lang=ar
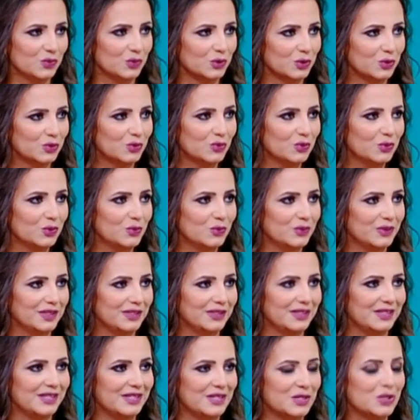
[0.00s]
والطول
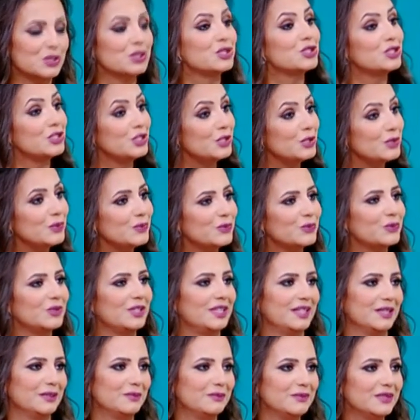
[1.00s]
والرجيم
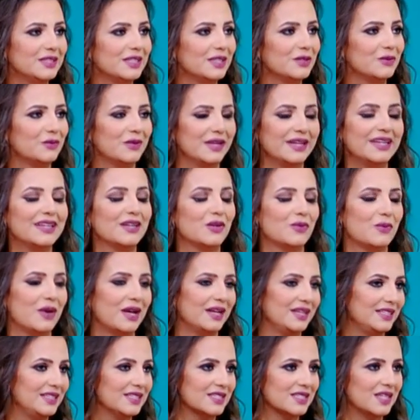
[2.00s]
والحميه وهيك
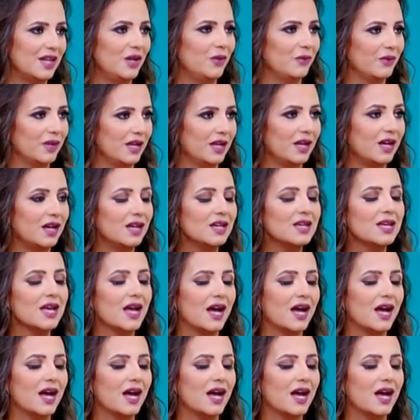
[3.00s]
وهل هي صح ولا لا